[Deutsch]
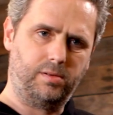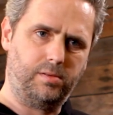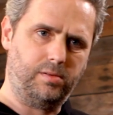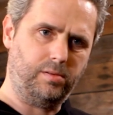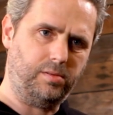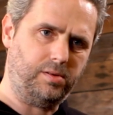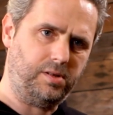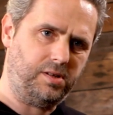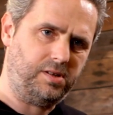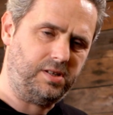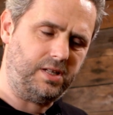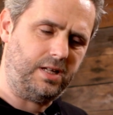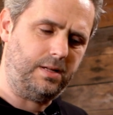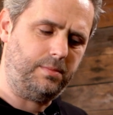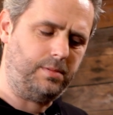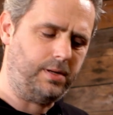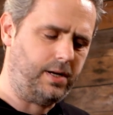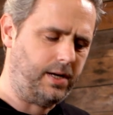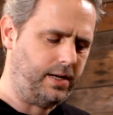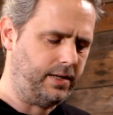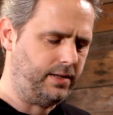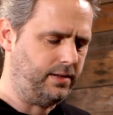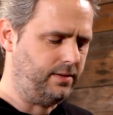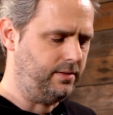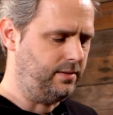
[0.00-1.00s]
zu sich
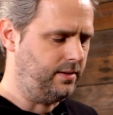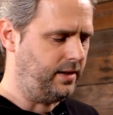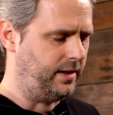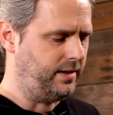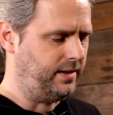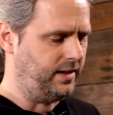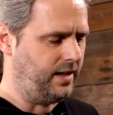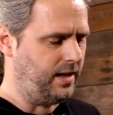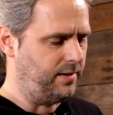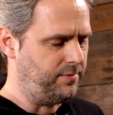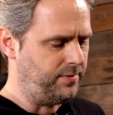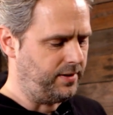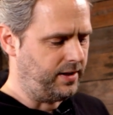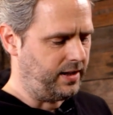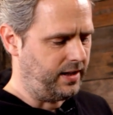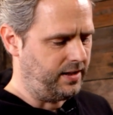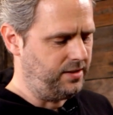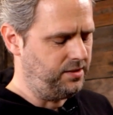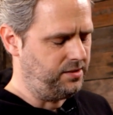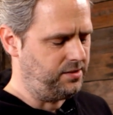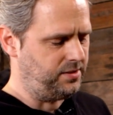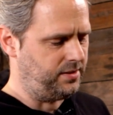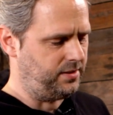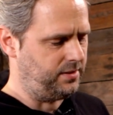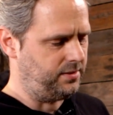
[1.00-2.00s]
selber eine, eine
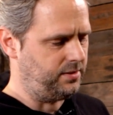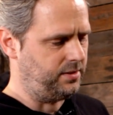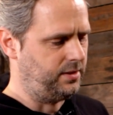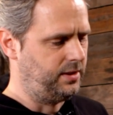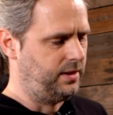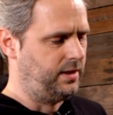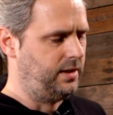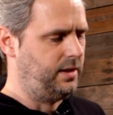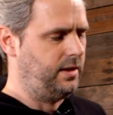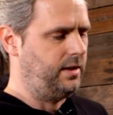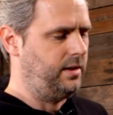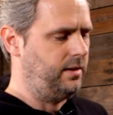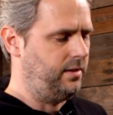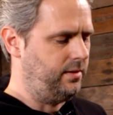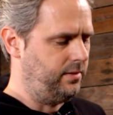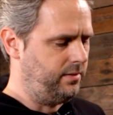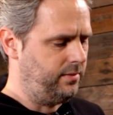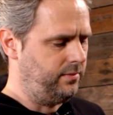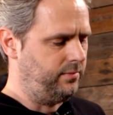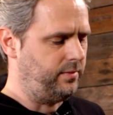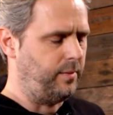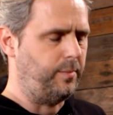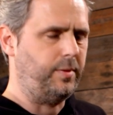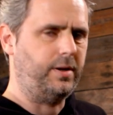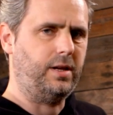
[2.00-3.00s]
Referenz hat,
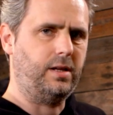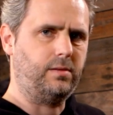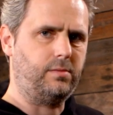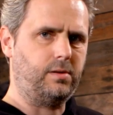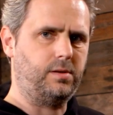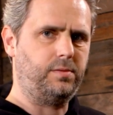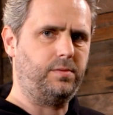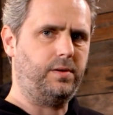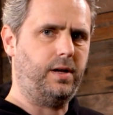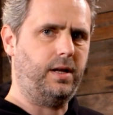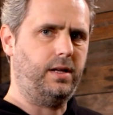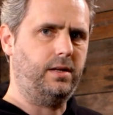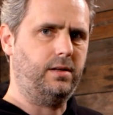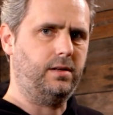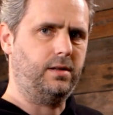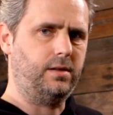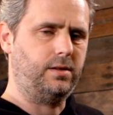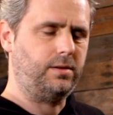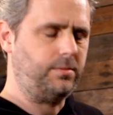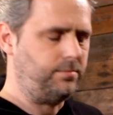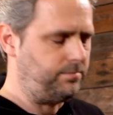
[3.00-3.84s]
äh, wenn man etwas verändert.